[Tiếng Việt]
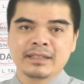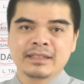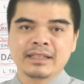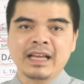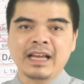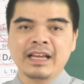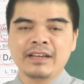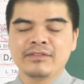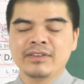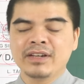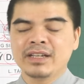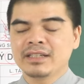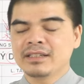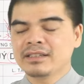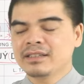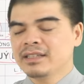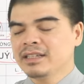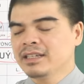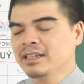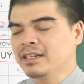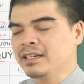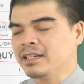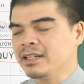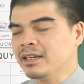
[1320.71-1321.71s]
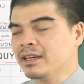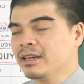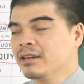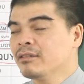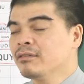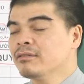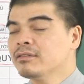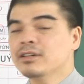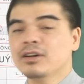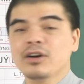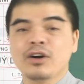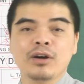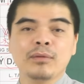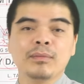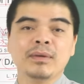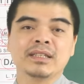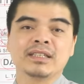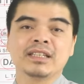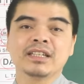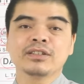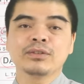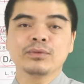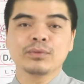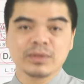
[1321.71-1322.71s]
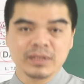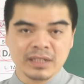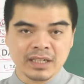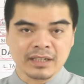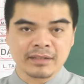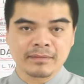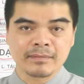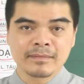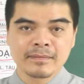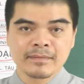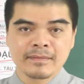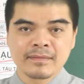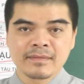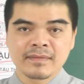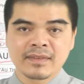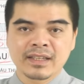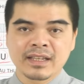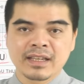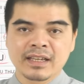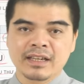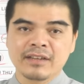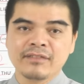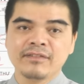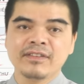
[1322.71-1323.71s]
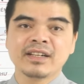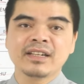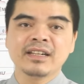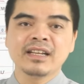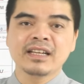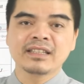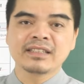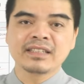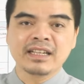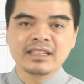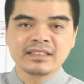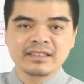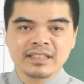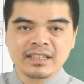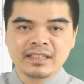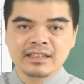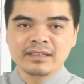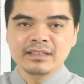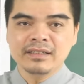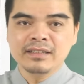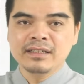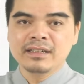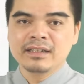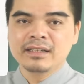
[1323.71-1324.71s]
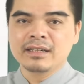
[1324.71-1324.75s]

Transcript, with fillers: tài vận thì cũng khó mà tích tụ được. Cái vấn đề tài chính